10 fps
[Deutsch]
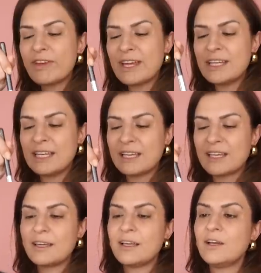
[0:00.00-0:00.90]

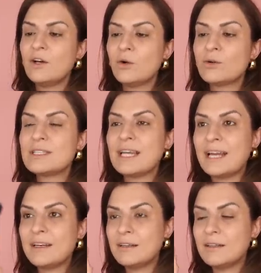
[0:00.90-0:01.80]
wenig. Und
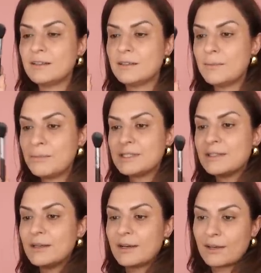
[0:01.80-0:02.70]
dann,
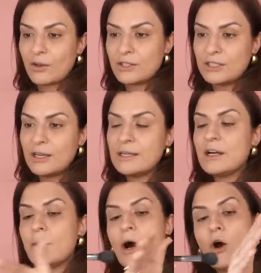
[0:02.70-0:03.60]
bitte könnt ihr
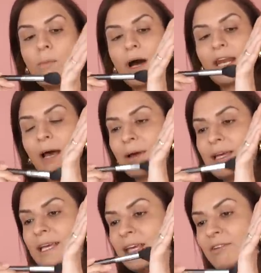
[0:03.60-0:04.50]
hier auch machen, aber
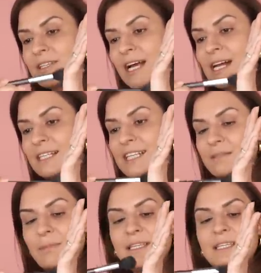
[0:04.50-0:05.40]
ich verteile das
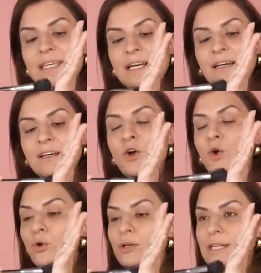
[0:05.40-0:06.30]
erstmal hier
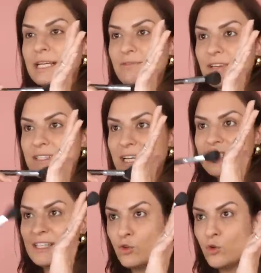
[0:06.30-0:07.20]
und das, was dann
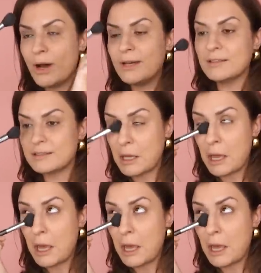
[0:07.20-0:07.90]
hier über ist,